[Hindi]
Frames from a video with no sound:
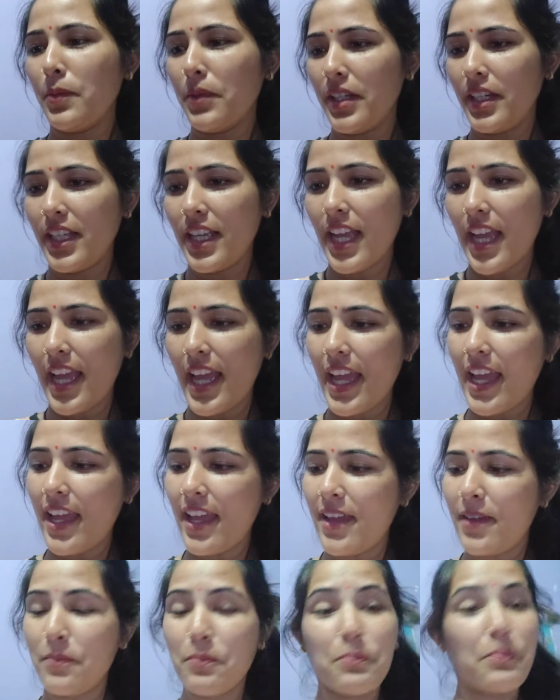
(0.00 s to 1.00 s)
बढ़िया
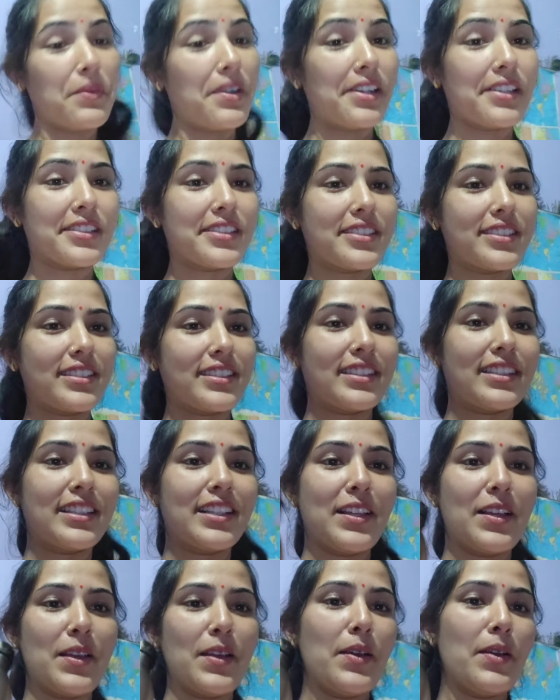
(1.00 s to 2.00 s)
है मस्त कंपनी
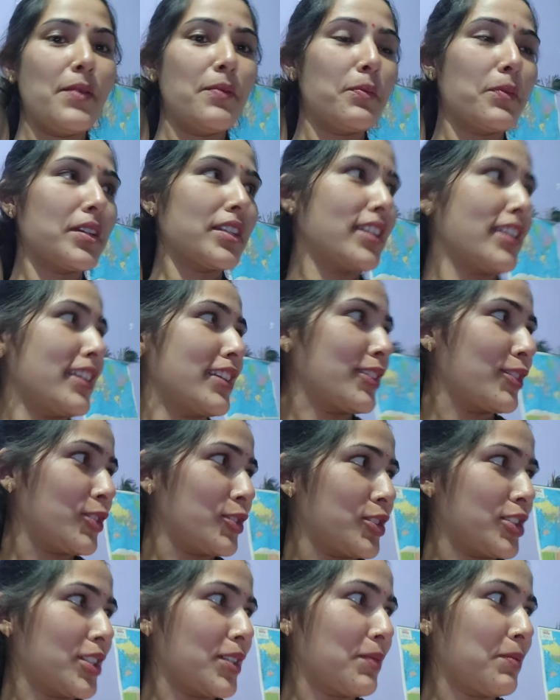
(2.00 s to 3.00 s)
है पता नहीं
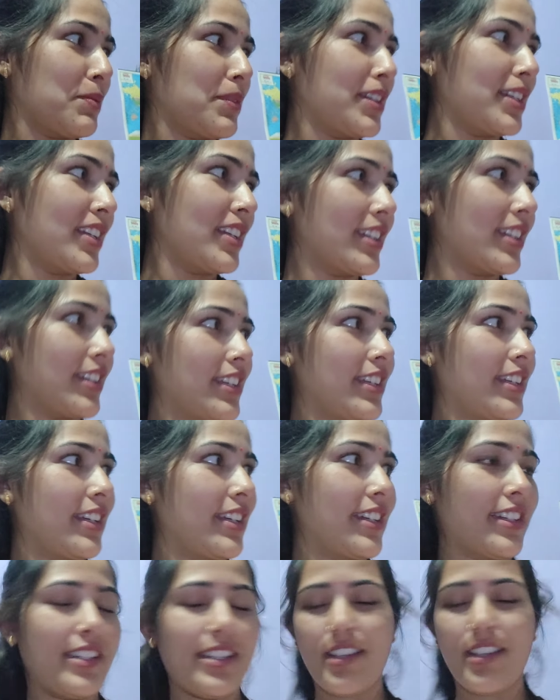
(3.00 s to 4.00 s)
कौन सी कंपनी लिखा होगा
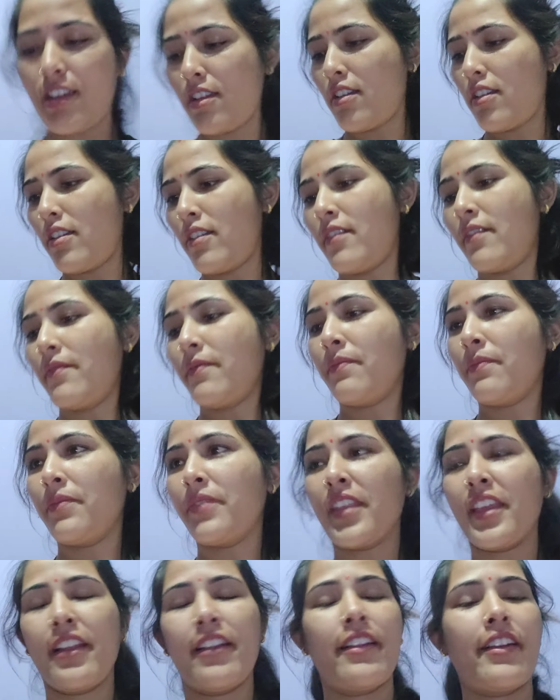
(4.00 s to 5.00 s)

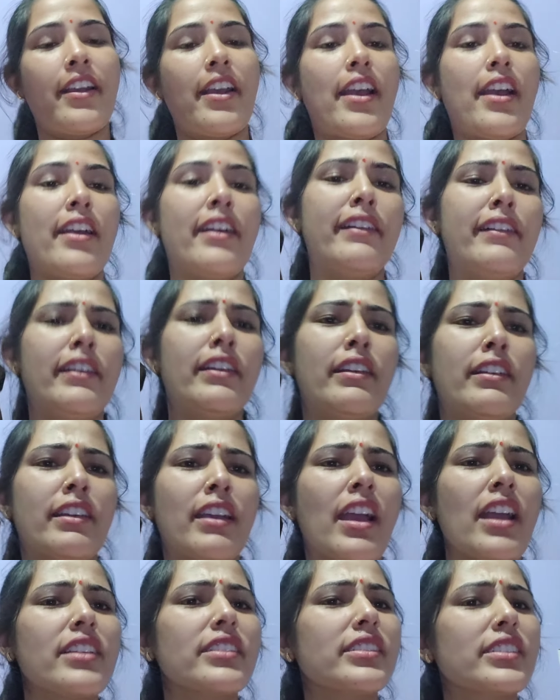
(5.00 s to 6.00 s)
नहीं लिखा है लिखा
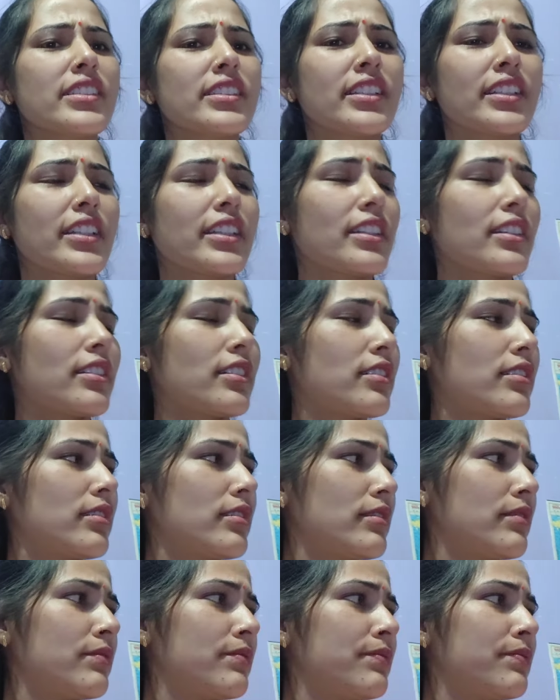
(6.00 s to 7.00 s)
होगा गाइस इन
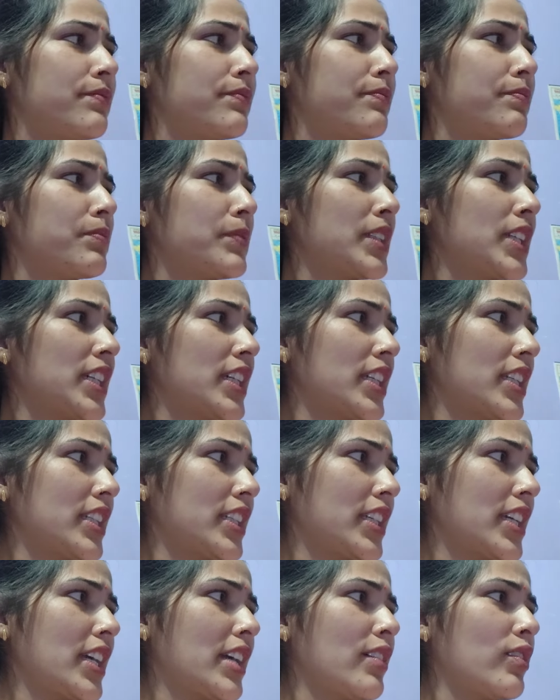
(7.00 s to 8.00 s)
अरे लिखा होगा
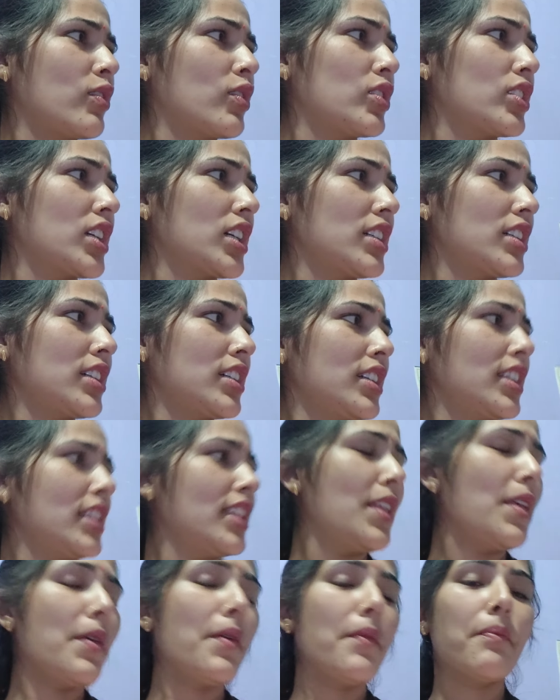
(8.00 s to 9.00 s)
मेरी है वो ना
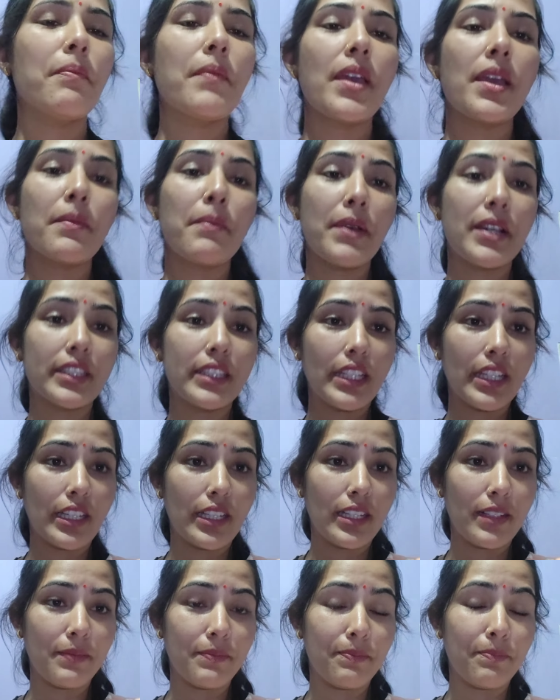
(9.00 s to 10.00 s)
लिखा होगा मैं बता लिखा
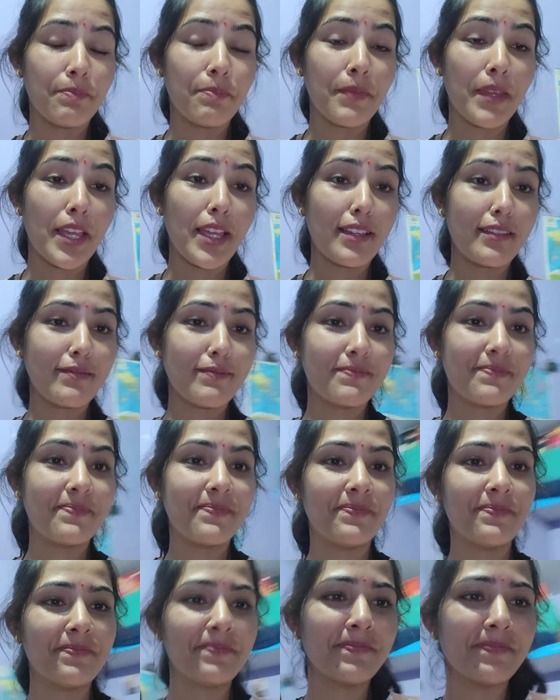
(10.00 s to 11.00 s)
होगा मैं लिखा
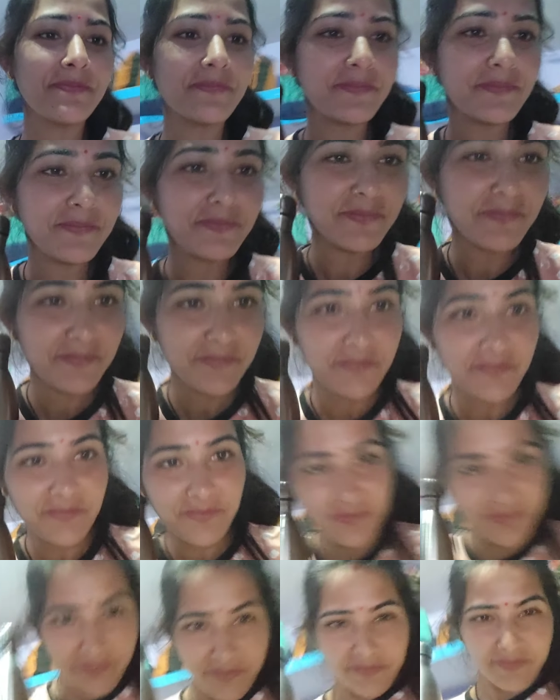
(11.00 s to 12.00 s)
होगा लिखा होगा
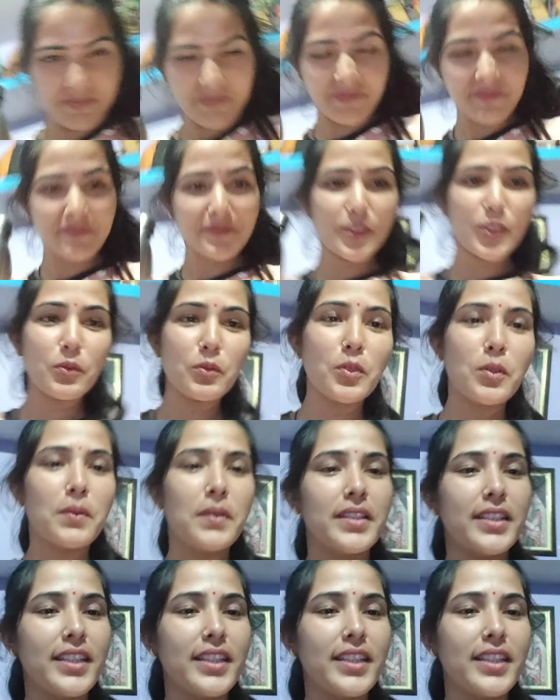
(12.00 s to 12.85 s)
लिखा होगा लिखा होगा तुमको